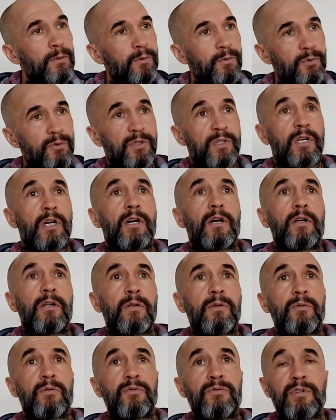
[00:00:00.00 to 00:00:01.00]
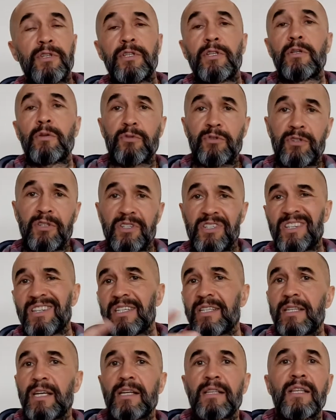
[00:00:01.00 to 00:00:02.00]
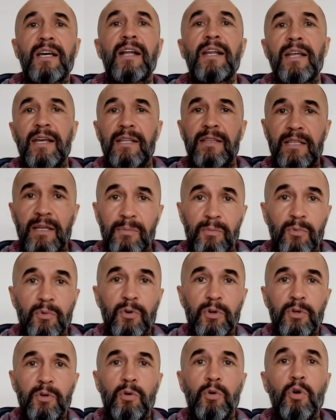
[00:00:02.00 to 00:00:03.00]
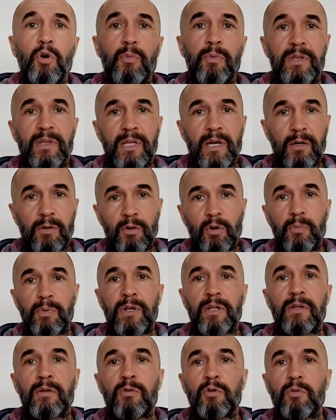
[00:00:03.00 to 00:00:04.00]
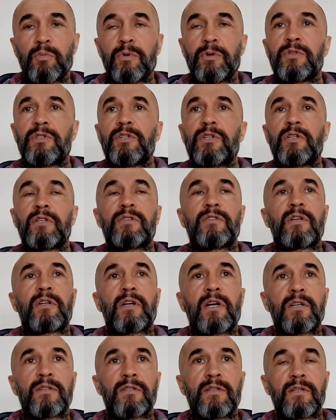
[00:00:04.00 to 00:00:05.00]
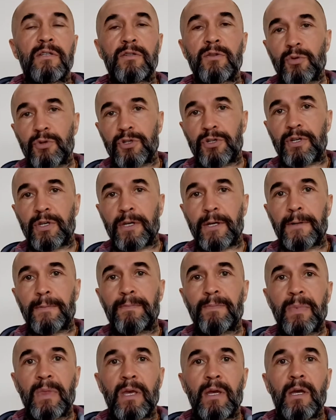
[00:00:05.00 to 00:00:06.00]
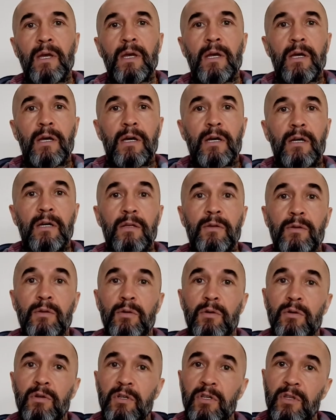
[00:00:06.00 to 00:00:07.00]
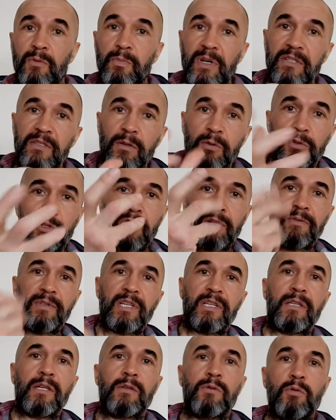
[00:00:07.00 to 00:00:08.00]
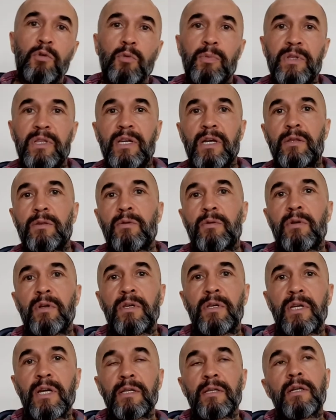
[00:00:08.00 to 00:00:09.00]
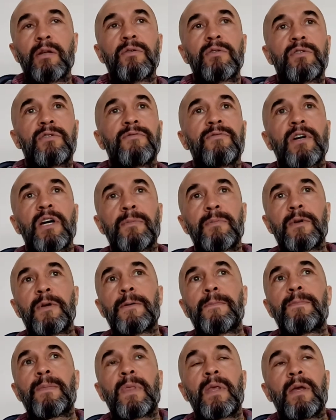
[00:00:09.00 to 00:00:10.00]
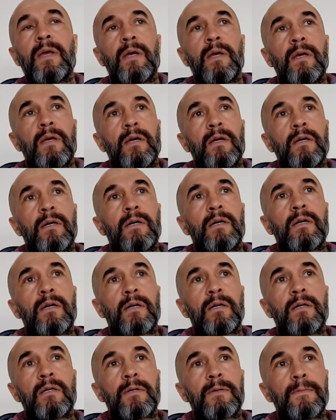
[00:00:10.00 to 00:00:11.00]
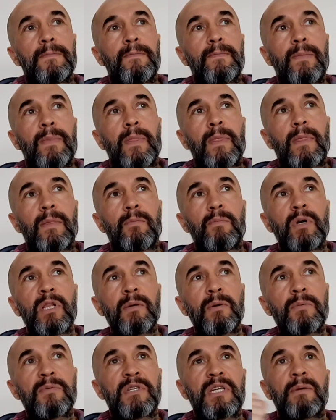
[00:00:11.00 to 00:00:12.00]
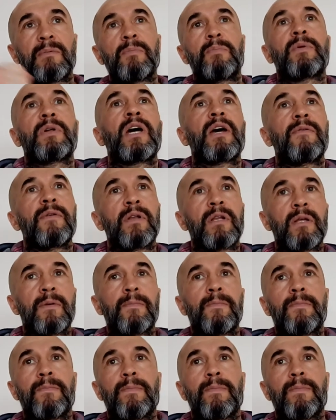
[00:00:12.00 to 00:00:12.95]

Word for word: узнал, увидел, услышал и так далее. Это мой опыт, накопленный опыт через разные источники. Э, но послушав вот этот опыт, который я делюсь с вами, э, было бы самым правильным